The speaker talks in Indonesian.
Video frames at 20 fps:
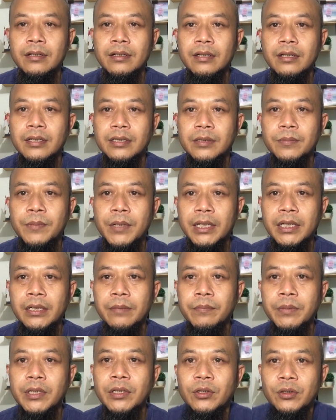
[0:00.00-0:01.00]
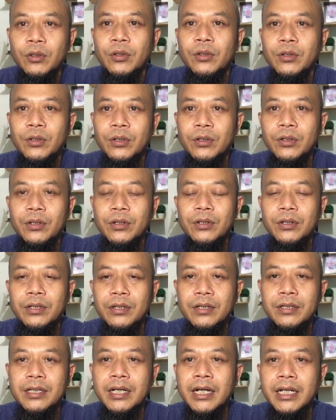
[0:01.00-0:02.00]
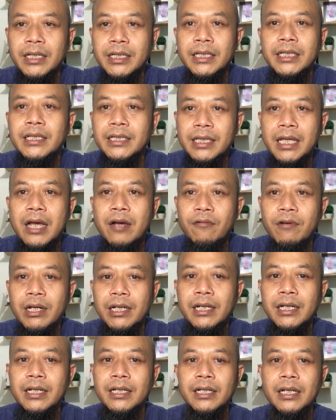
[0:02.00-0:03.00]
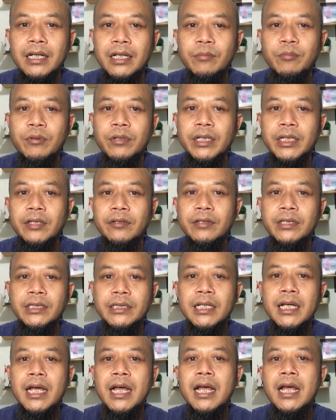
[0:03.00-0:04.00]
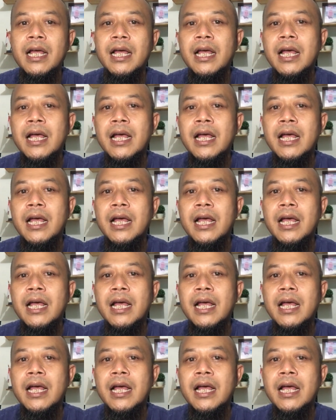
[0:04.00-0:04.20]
uh, sebagai bentuk dari kita warga negara Republik Indonesia